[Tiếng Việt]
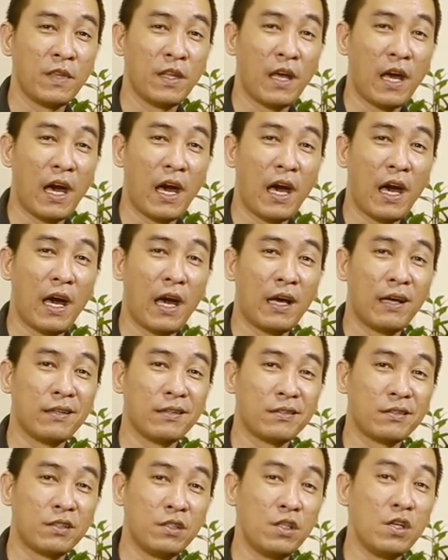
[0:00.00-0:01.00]
à,
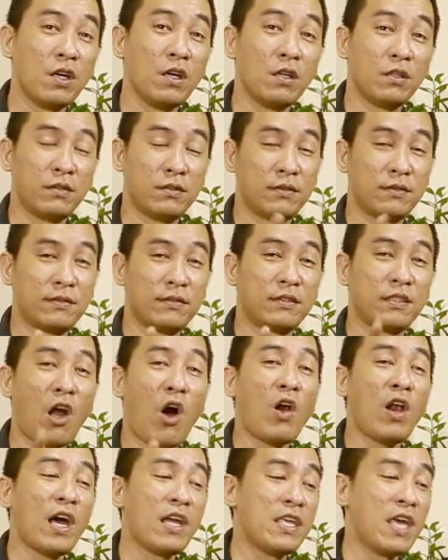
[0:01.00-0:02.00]
vừa
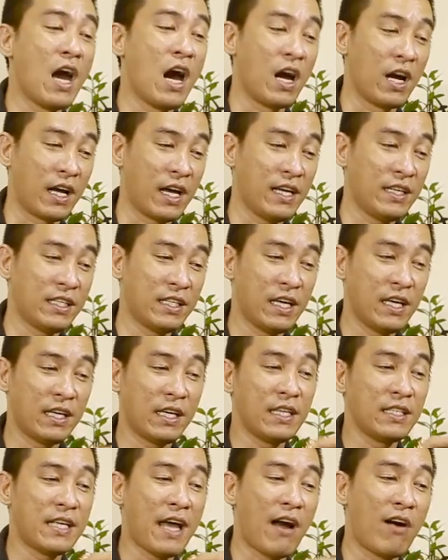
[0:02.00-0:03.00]
đó là nhờ cái cái
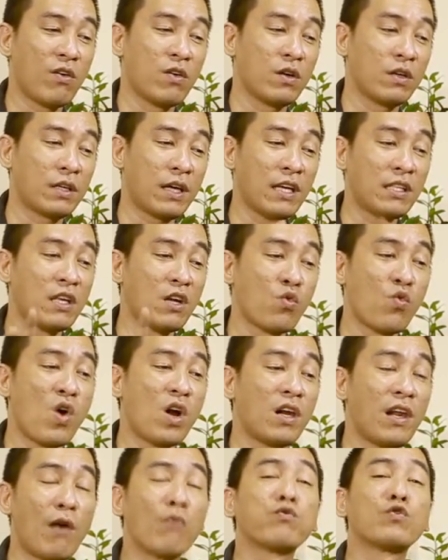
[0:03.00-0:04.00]
cái sao cái tinh
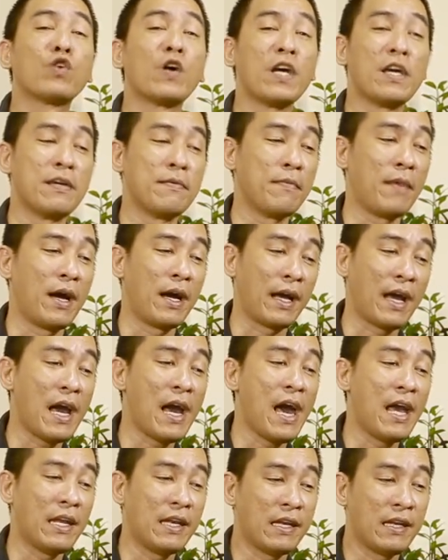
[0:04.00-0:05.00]
quân long trì mà các
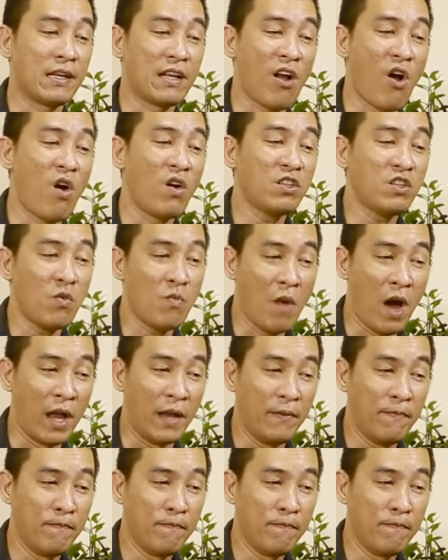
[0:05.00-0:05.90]
anh có trong mệnh